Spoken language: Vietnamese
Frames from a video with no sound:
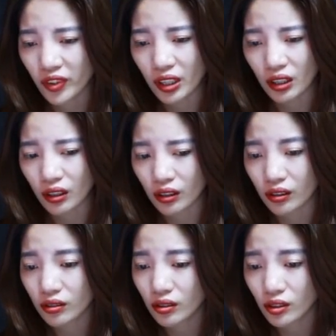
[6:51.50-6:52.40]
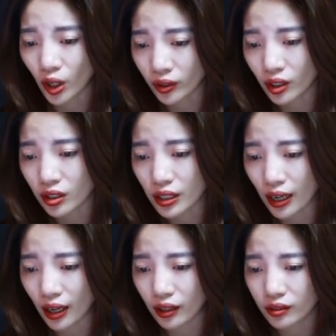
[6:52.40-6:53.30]
Vì nói thật
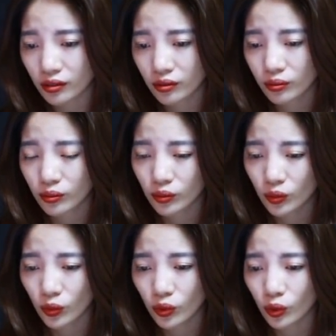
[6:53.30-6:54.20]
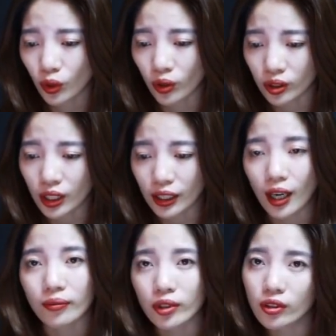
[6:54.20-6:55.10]
ra, tôi có tình
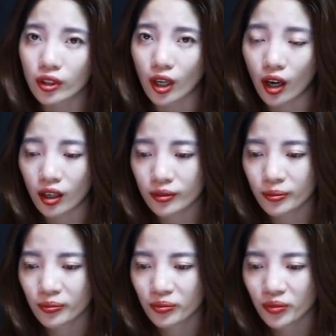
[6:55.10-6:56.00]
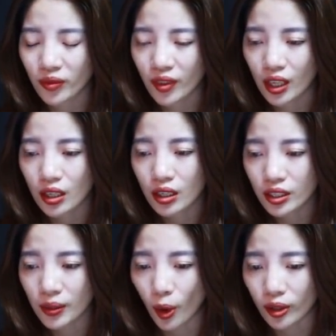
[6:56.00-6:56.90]
cảm với người đó.
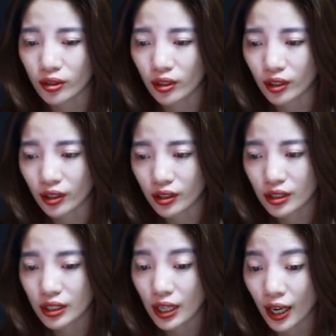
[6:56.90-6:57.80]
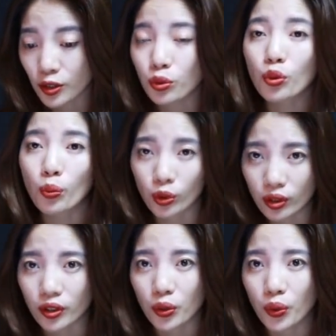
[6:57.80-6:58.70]
Xin mọi người, hãy cho tôi một
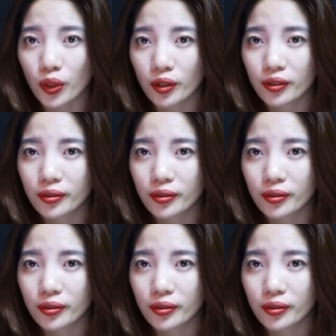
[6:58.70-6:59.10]
lời khuyên.